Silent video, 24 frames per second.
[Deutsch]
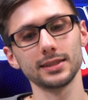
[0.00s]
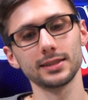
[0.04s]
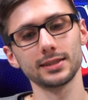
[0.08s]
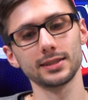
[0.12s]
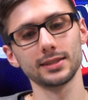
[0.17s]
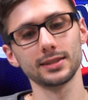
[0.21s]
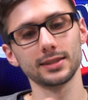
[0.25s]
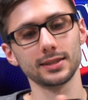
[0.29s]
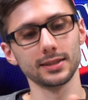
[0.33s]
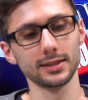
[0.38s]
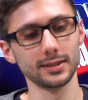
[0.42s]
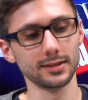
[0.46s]

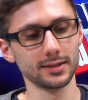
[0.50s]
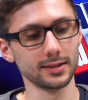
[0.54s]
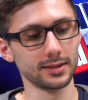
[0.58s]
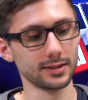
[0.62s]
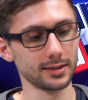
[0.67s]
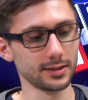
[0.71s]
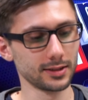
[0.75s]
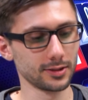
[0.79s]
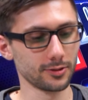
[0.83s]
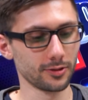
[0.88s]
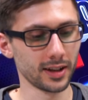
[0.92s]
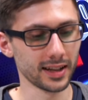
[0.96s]
ist
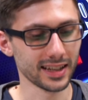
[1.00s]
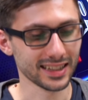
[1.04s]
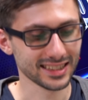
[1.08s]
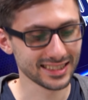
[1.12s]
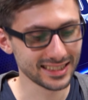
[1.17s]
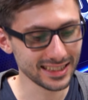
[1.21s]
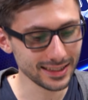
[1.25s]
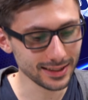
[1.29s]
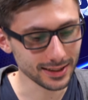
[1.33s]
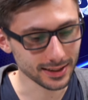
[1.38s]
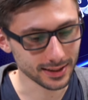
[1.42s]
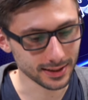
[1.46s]
oder das
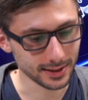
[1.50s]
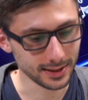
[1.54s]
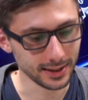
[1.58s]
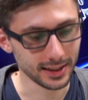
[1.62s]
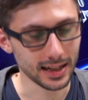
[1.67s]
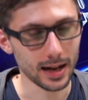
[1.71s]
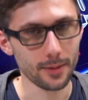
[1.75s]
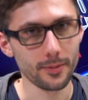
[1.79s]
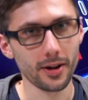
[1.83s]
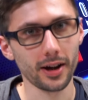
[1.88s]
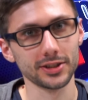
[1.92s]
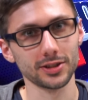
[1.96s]
sind die
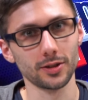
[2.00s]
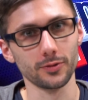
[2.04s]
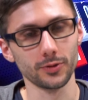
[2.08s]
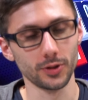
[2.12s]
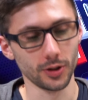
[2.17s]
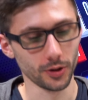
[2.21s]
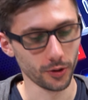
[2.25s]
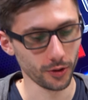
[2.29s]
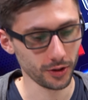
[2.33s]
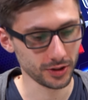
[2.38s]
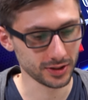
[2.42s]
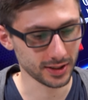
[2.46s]
Kameras auf
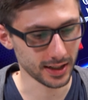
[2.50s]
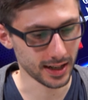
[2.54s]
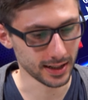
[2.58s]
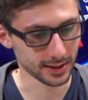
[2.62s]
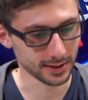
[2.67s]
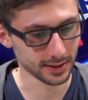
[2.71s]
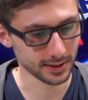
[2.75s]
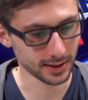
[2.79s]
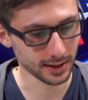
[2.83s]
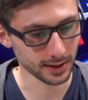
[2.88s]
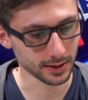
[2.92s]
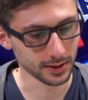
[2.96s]
der
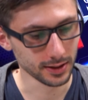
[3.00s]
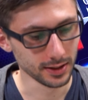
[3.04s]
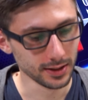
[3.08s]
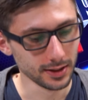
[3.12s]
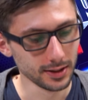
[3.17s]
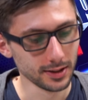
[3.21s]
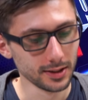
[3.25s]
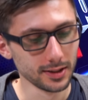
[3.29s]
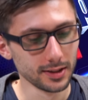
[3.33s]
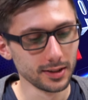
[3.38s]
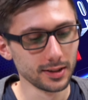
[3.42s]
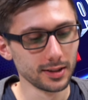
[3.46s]
Rückseite, denn
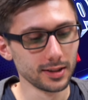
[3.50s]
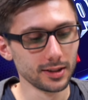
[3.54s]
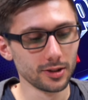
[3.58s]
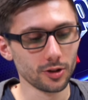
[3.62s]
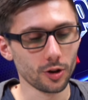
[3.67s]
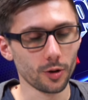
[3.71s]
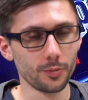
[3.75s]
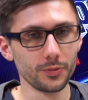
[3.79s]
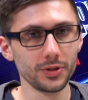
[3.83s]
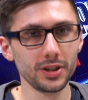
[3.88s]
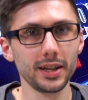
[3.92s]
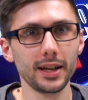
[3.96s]

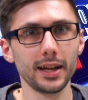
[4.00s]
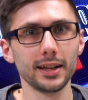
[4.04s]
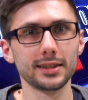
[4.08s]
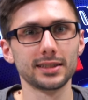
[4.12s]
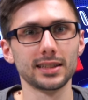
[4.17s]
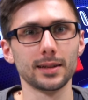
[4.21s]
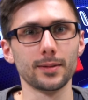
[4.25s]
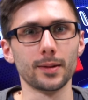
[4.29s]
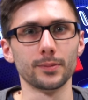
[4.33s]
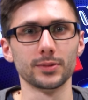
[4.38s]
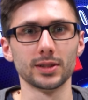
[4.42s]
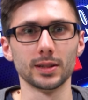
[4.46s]
um die geht es
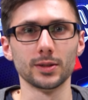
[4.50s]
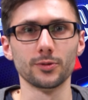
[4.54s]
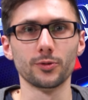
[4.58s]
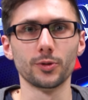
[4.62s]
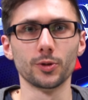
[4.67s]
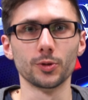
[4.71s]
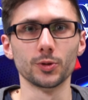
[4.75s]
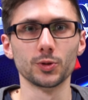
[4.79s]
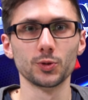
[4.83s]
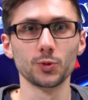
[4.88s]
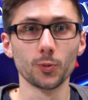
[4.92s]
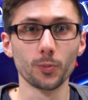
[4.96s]
ja beim
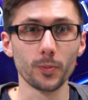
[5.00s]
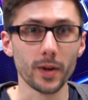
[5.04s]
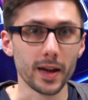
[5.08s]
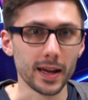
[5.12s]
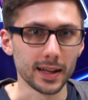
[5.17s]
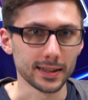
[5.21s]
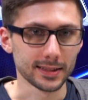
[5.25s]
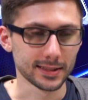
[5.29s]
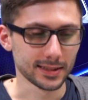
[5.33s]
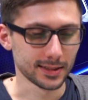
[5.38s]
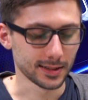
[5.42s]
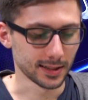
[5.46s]
Zenfone Zoom
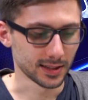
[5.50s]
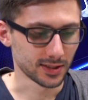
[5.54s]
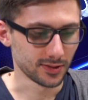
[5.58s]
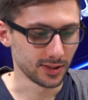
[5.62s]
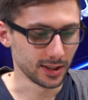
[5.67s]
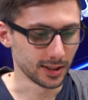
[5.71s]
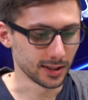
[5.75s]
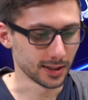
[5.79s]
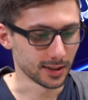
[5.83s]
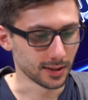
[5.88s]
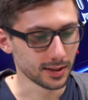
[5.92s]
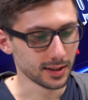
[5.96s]
S,
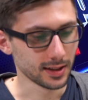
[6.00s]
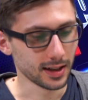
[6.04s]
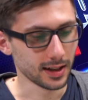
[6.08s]
deswegen